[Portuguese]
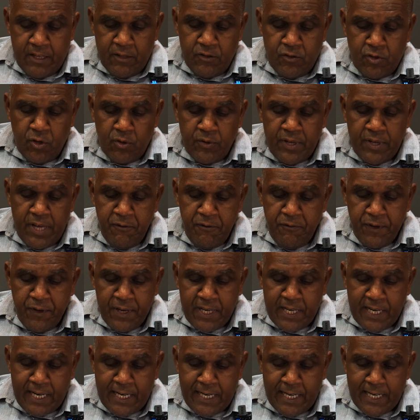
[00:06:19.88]
"Se eu nem
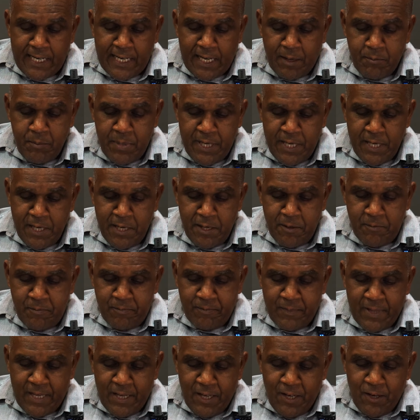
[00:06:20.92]
ficar na cabine
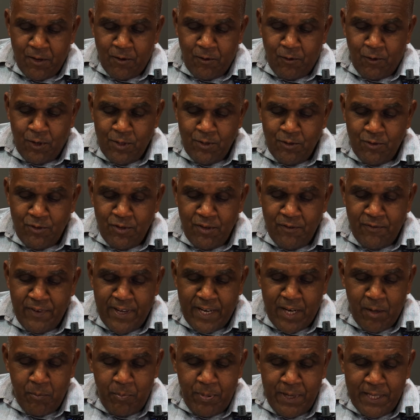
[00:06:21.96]
quando
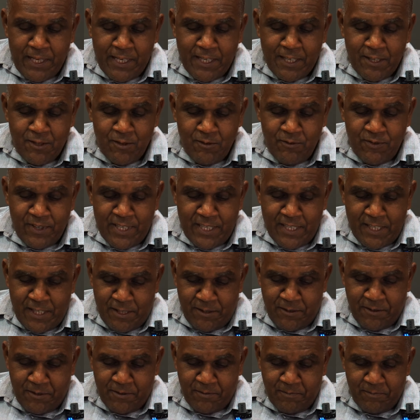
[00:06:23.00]
tiver aplicando
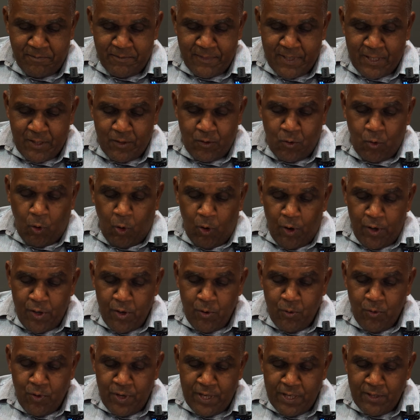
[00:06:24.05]
verniz, corre
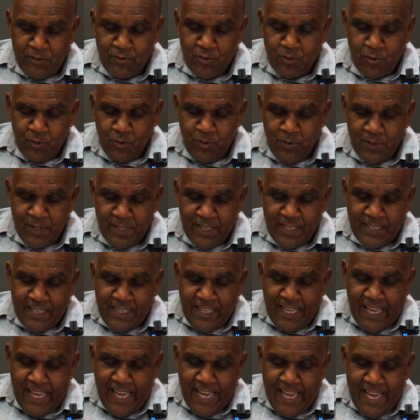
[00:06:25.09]
o risco
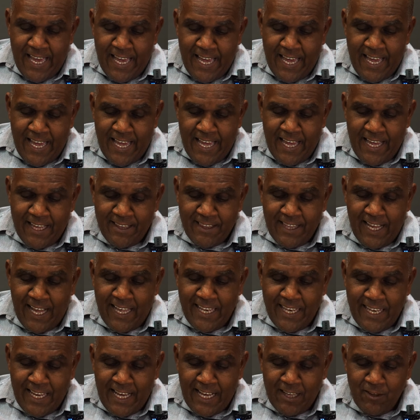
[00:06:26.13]
é,
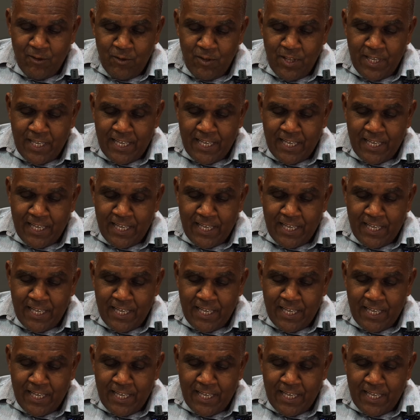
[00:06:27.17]
danado de